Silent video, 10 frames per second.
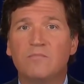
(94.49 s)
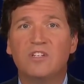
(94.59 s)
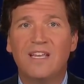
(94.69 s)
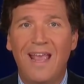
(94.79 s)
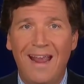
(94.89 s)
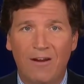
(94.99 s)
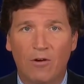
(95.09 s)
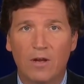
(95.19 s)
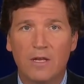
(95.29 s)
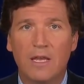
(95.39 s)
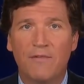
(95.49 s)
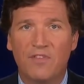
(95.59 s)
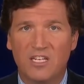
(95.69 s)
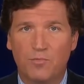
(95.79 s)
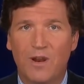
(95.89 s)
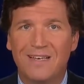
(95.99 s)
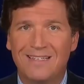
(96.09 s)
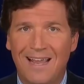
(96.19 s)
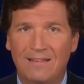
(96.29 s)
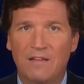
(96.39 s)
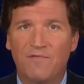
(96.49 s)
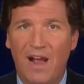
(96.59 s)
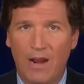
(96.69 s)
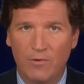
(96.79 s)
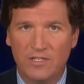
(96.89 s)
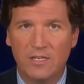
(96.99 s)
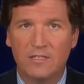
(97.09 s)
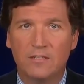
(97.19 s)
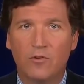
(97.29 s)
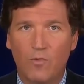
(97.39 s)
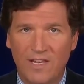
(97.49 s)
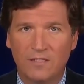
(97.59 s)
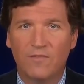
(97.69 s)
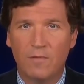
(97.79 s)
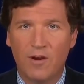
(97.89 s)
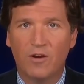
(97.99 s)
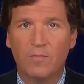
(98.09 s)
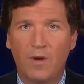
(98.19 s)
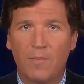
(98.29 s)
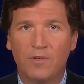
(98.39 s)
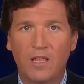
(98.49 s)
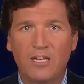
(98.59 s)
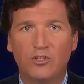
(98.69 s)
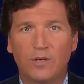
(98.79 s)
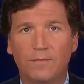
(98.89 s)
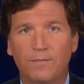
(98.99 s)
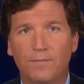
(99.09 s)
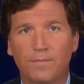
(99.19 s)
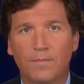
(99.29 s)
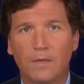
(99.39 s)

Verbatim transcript: Никому и дела нет, если они заразят смертельным вирусом остальное американское население.